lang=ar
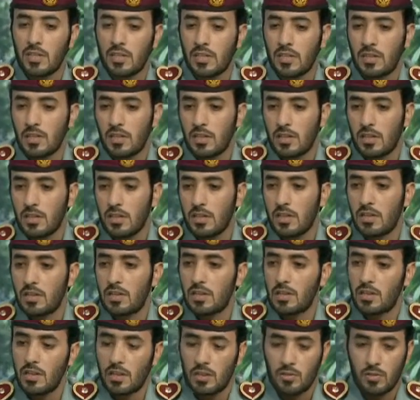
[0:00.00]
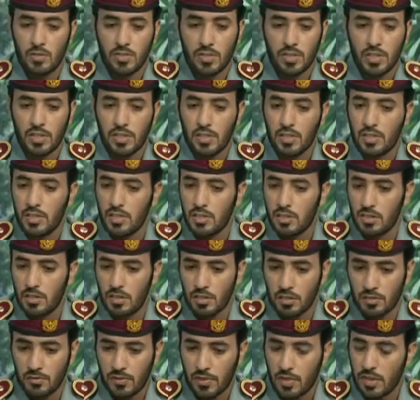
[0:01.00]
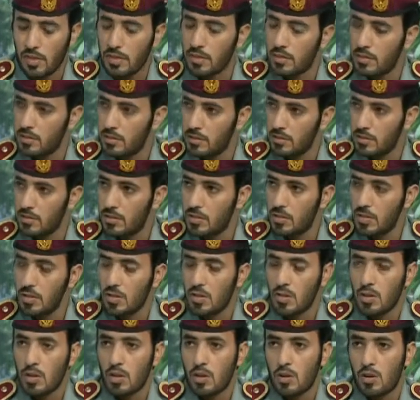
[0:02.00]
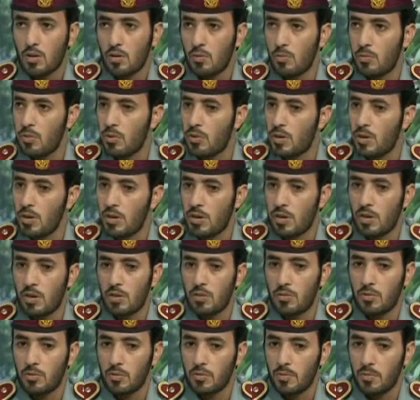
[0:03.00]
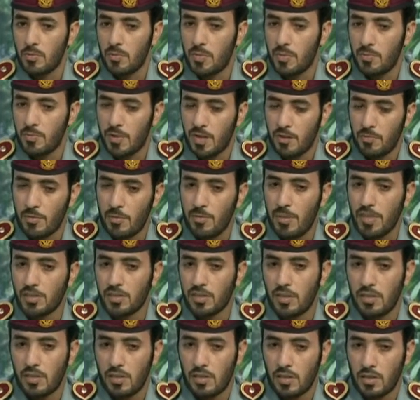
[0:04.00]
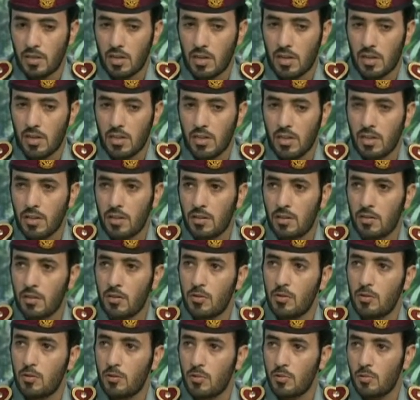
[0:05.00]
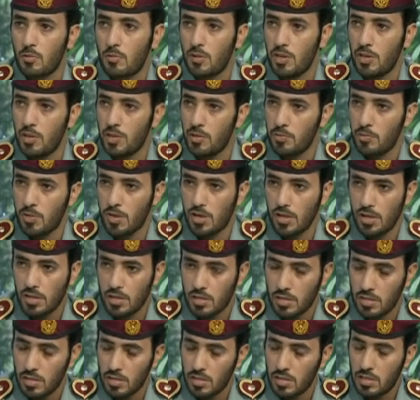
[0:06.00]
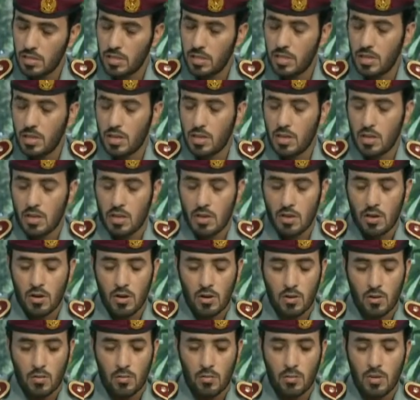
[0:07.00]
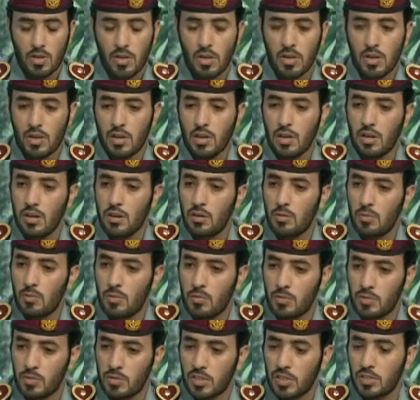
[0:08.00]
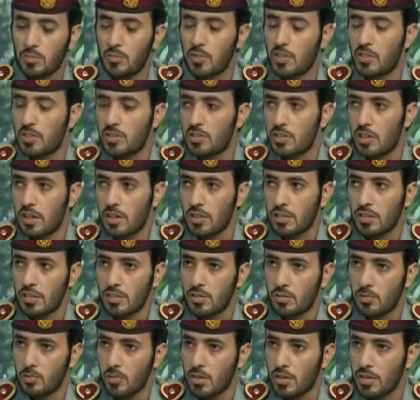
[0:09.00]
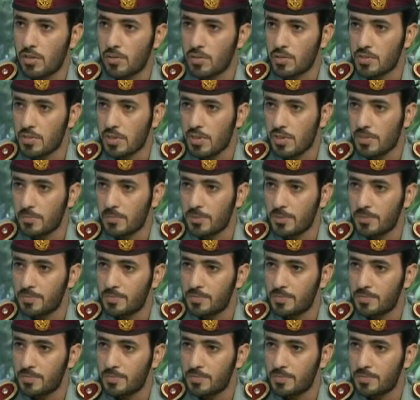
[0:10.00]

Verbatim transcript: آه، أول شيء هي الإطفاء ومن مهامه بعد الإنقاذ والإيواء وتطبيق اشتراطات الوقاية والسلامة